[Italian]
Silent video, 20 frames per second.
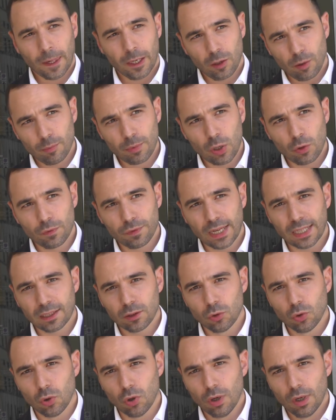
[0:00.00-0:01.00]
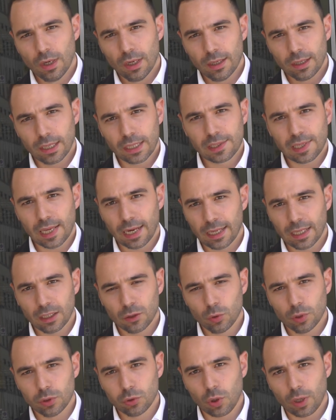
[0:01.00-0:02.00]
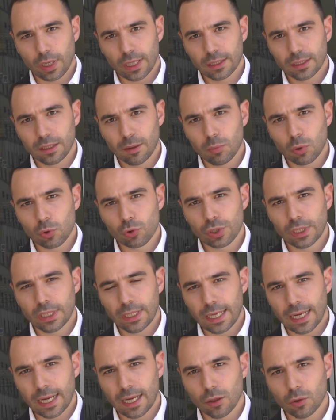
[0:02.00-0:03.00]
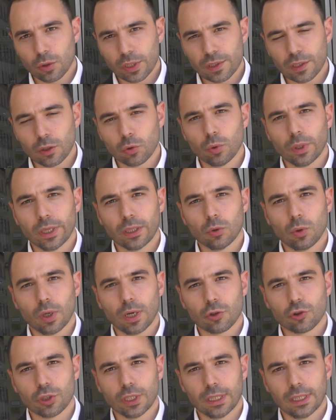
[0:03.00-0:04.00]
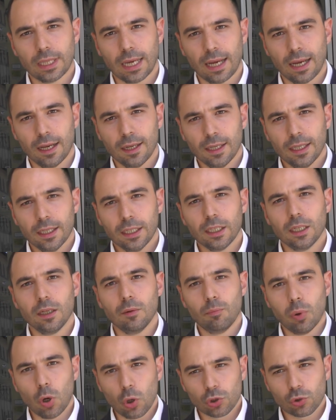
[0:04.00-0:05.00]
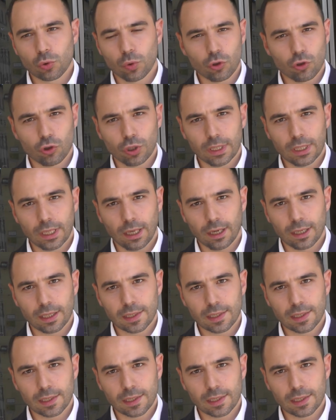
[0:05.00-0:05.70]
E lo abbiamo fatto risanando il torrente brusiliano, restituendo alla città il Bosco in città,